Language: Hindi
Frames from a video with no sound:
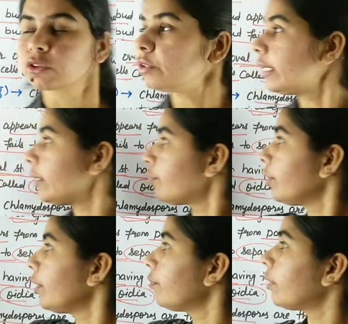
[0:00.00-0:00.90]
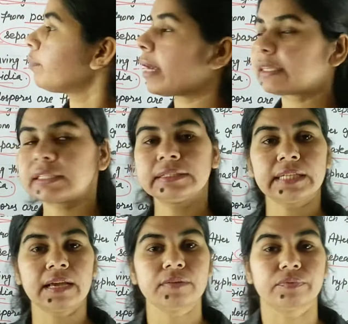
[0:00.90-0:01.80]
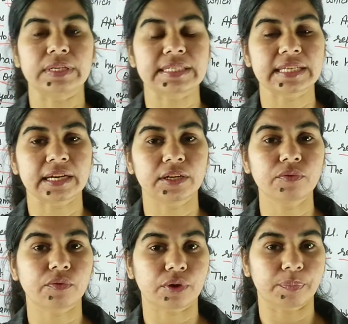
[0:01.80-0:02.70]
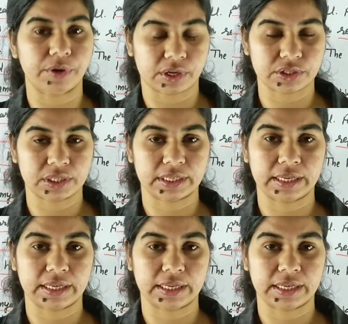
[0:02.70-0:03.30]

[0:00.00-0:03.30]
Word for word: तो ये डिफरेंट डिफरेंट मेथड्स हैं वेजिटेटिव रिप्रोडक्शन